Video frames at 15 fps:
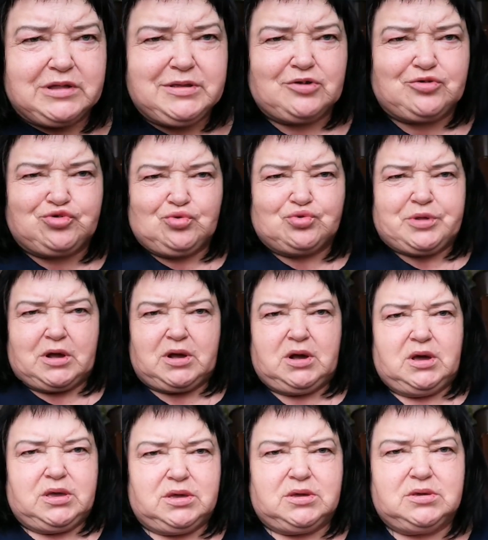Она кто
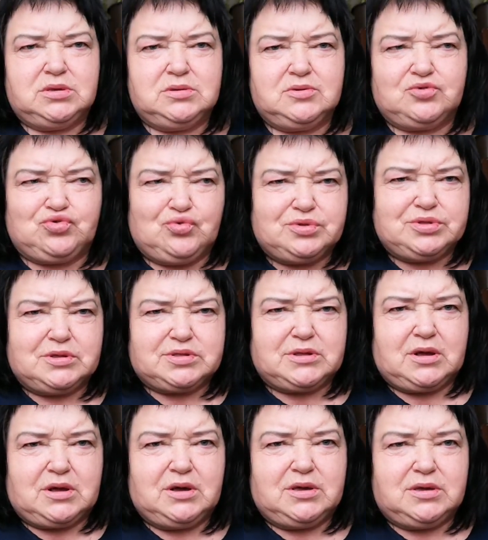такая? Кто она
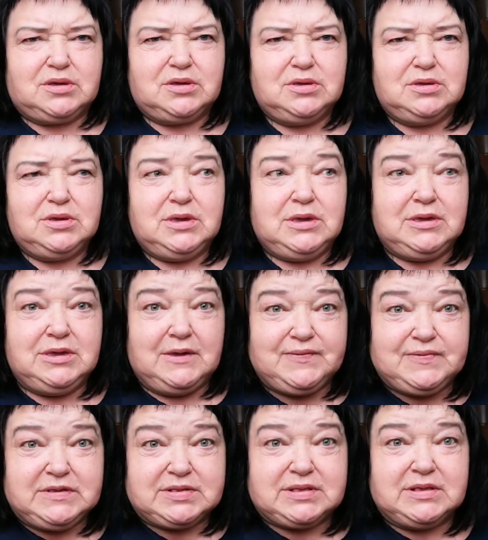такая? Я
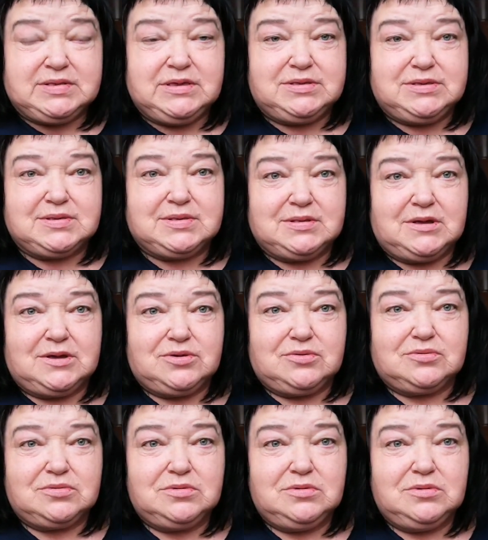все соседи
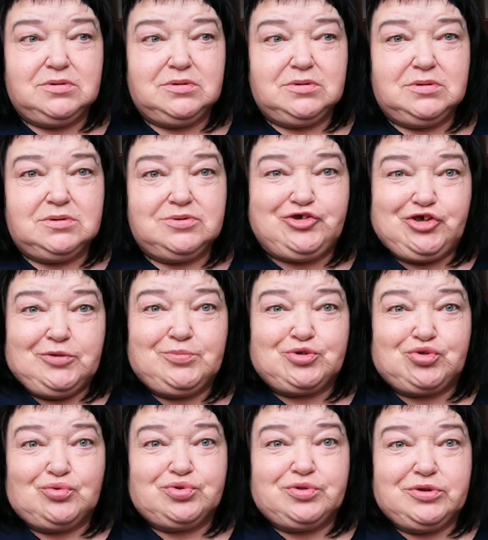знаю. Чем
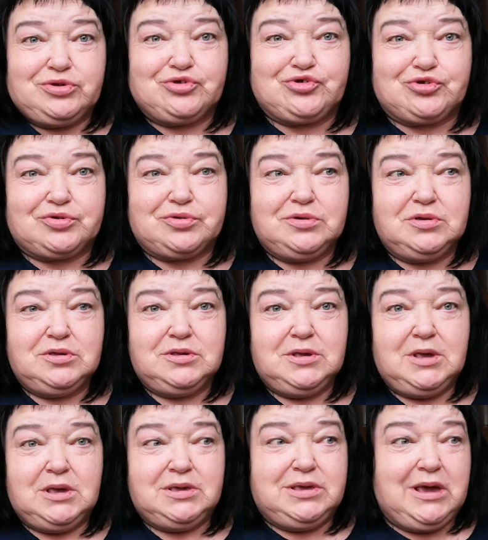кто дышит?
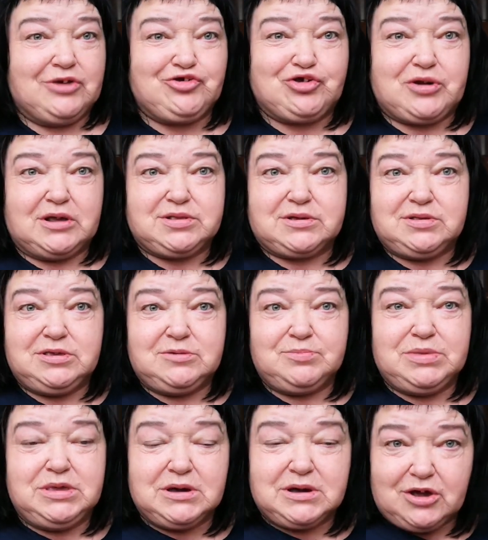Я жрать к
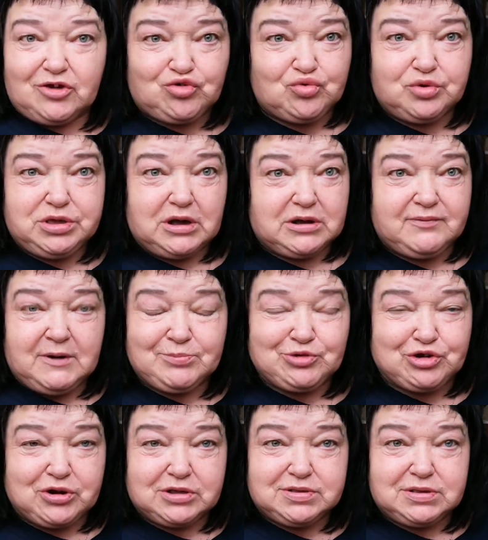ним не хожу, я к
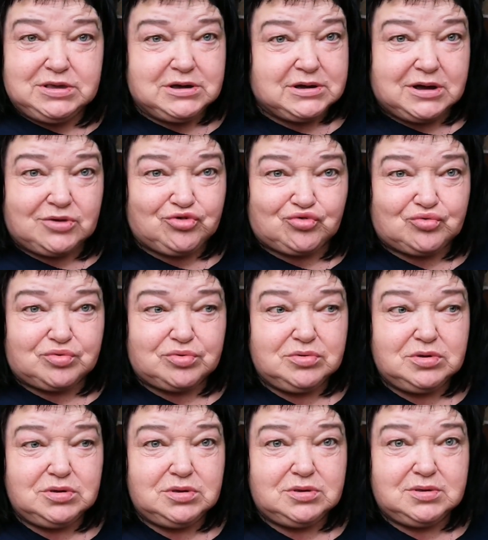вам жрать не хожу.
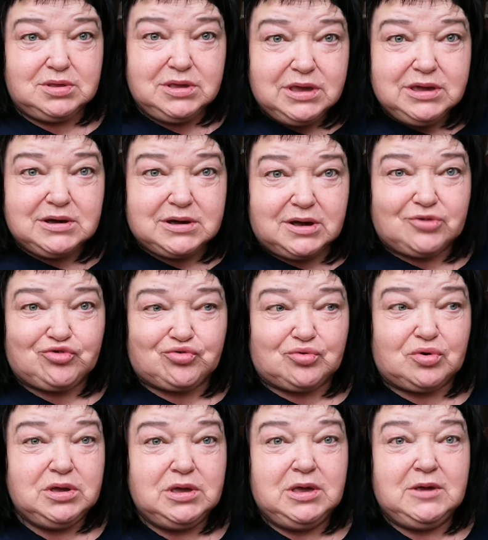Не
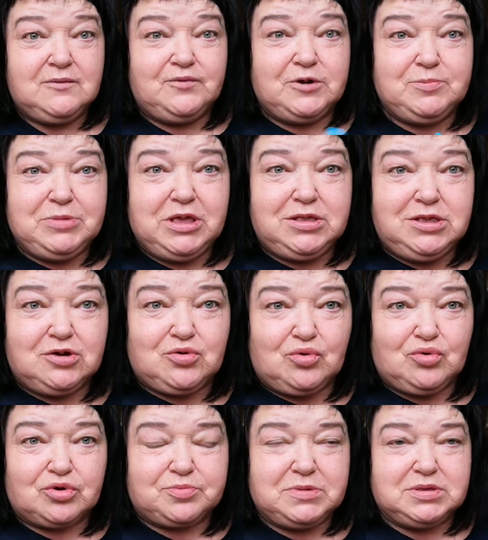хожу. Вы мне не
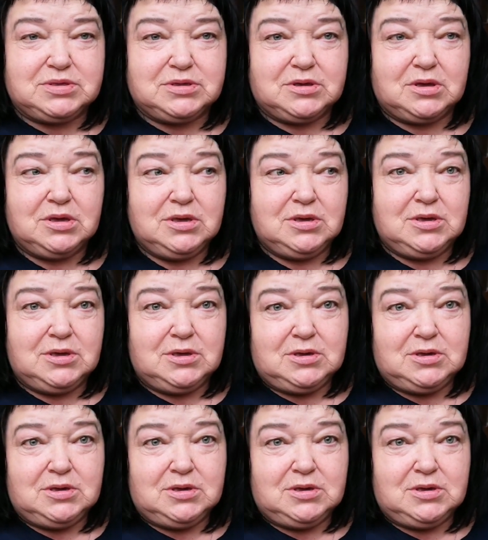кормите.